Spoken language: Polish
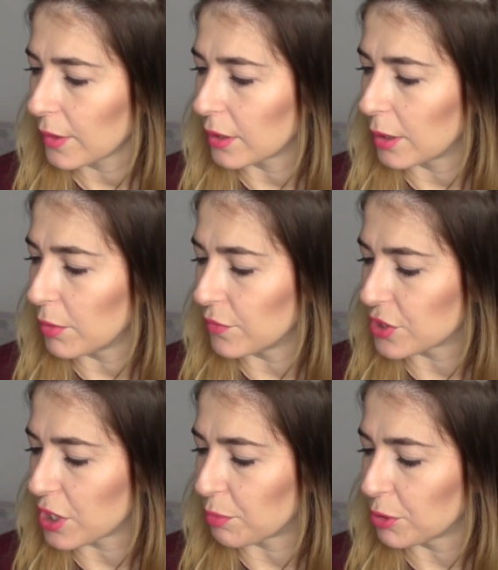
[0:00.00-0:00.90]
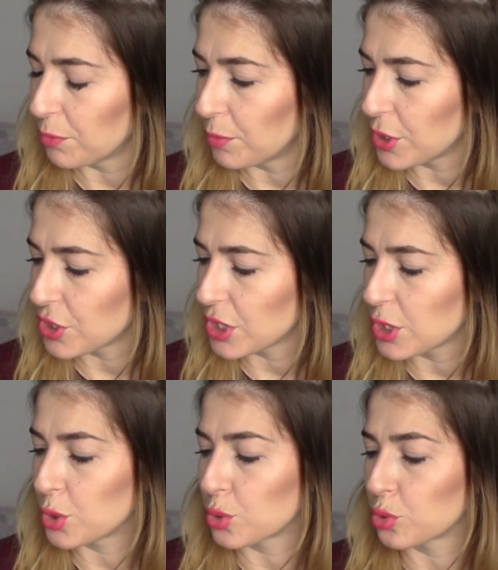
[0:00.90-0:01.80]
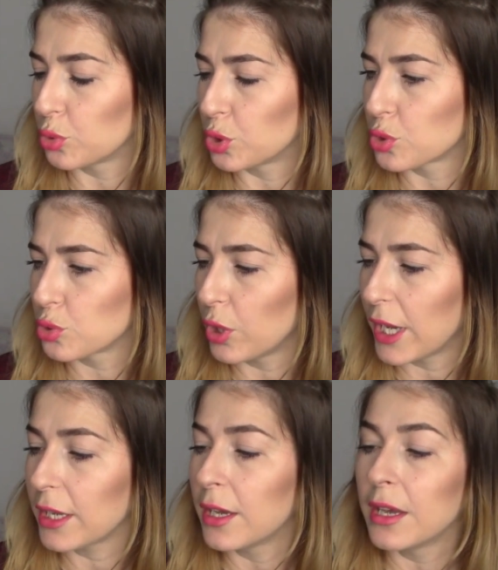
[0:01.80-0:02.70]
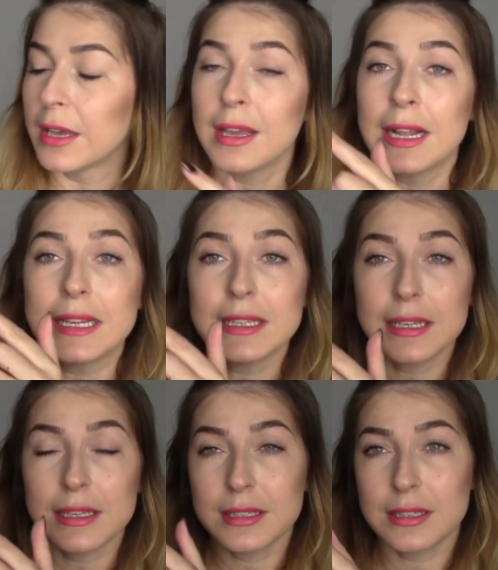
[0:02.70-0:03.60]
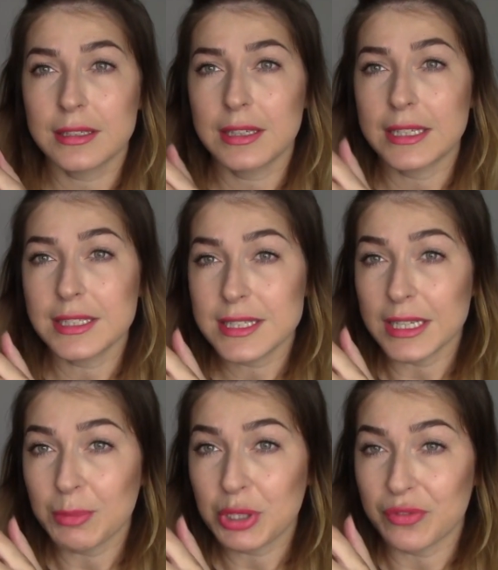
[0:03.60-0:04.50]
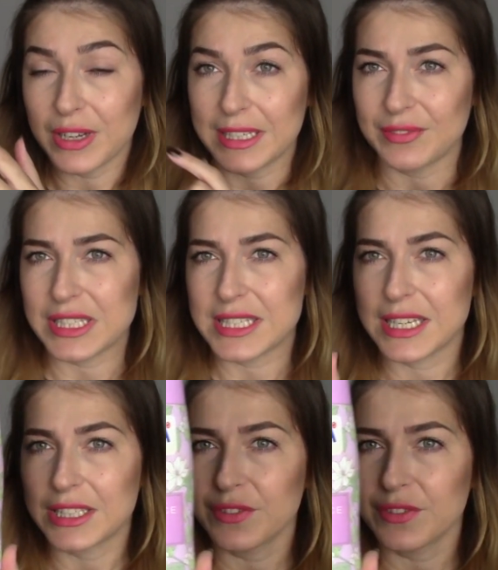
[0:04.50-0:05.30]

kremowy żel pod prysznic, do skóry suchej, y, edycja limitowana, więc ja